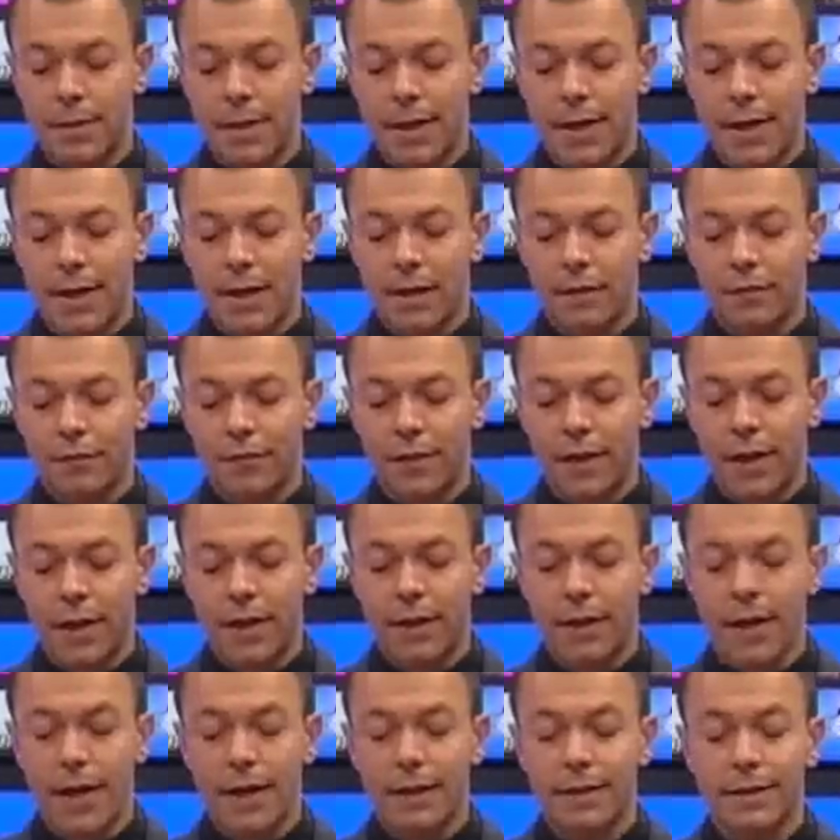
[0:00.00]
Mirella
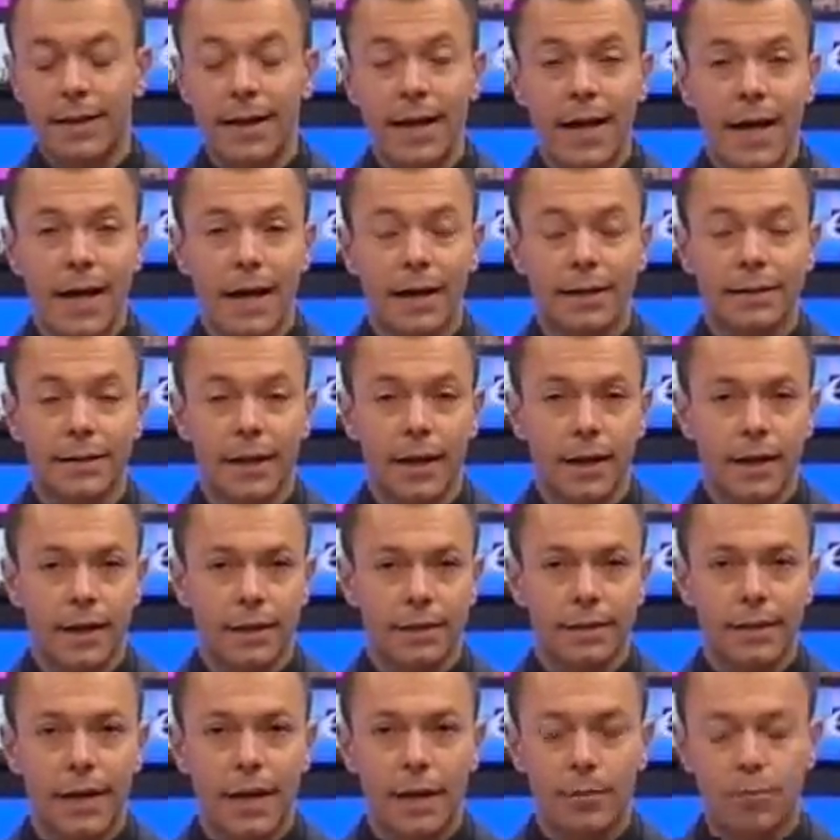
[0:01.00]
Freni è indagata
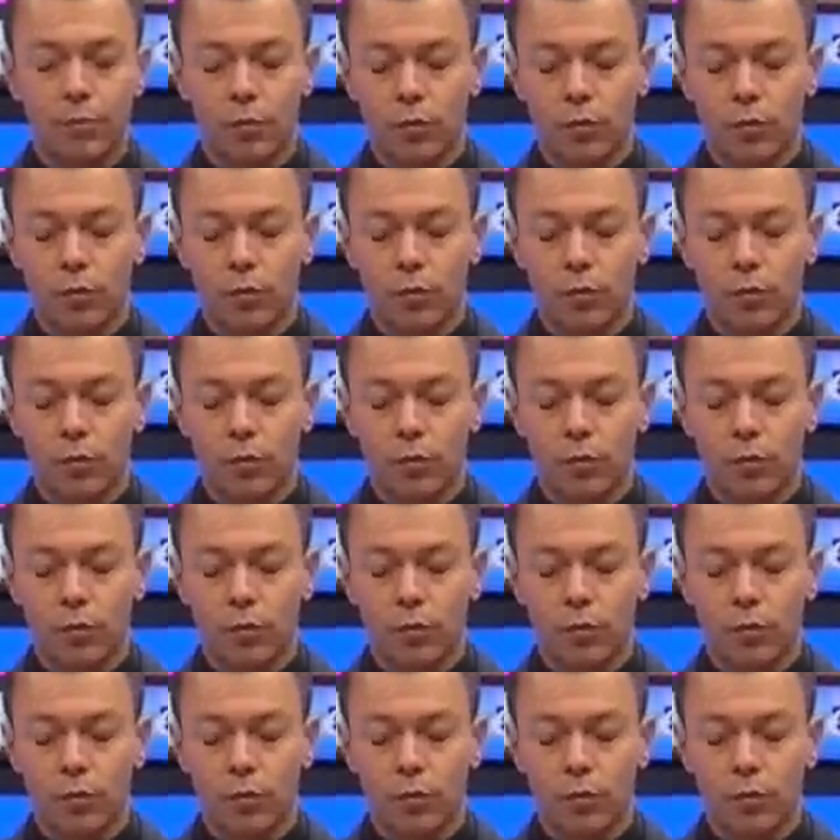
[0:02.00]
dalla